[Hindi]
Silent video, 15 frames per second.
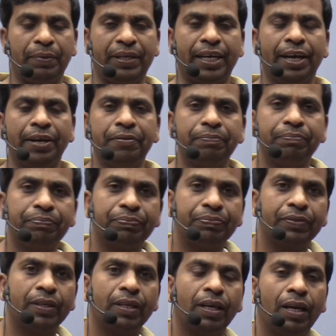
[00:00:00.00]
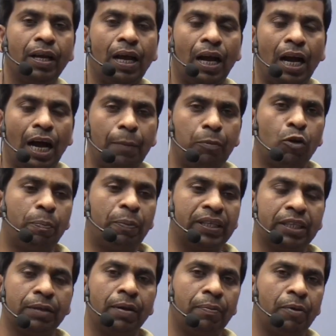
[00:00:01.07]
मैं विजय आपको
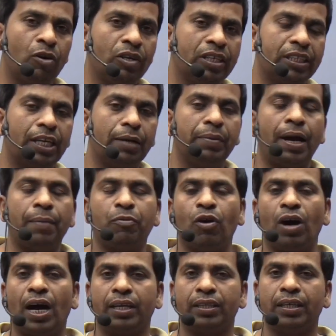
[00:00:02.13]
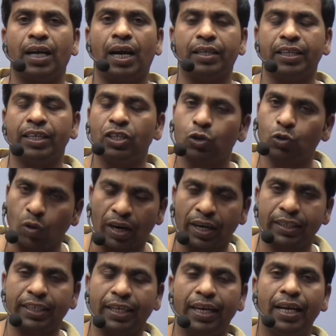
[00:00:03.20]
प्रतिभा फाउंडेशन में आपको हार्दिक हार्दिक
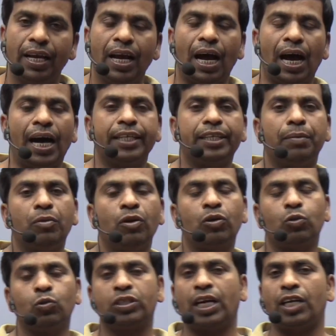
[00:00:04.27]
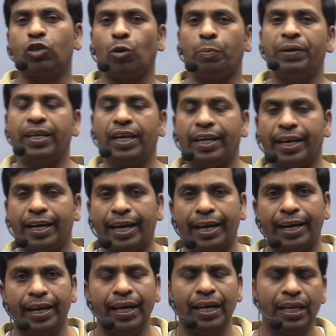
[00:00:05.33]
स्वागत है आज हम लोग दूसरा टॉपिक
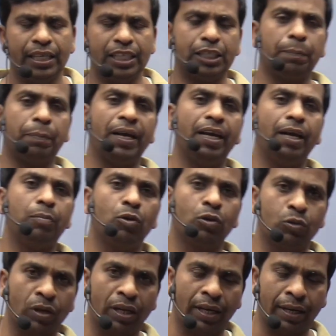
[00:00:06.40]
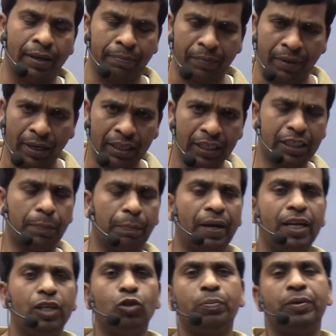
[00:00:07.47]
लेकर आए हैं इससे पहले हम लोग
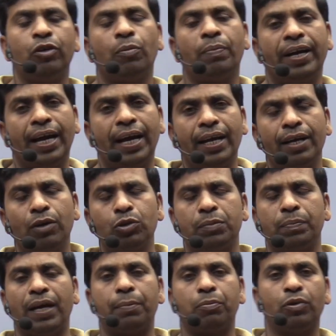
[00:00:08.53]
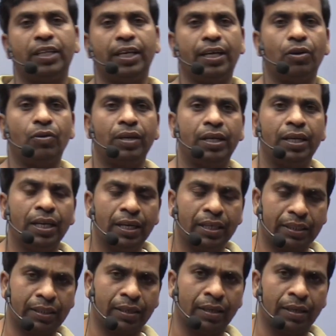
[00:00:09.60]
इससे पहले जो वीडियो बनाए हैं उसमें आपको देखे होंगे